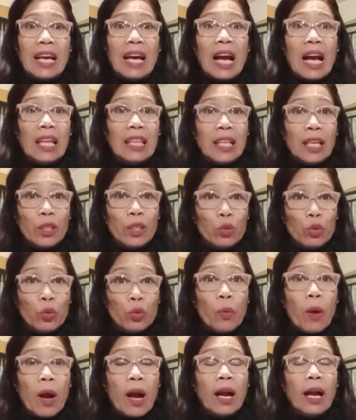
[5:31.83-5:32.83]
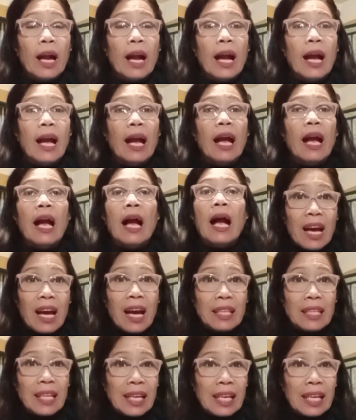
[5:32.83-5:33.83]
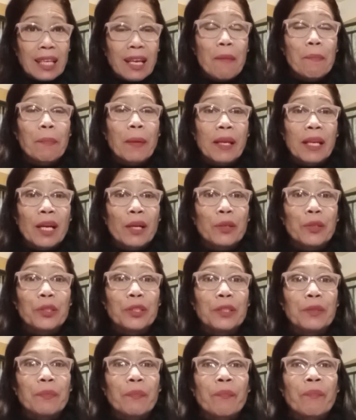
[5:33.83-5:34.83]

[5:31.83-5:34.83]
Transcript: at natutuwa ka, ah, darating ang panahon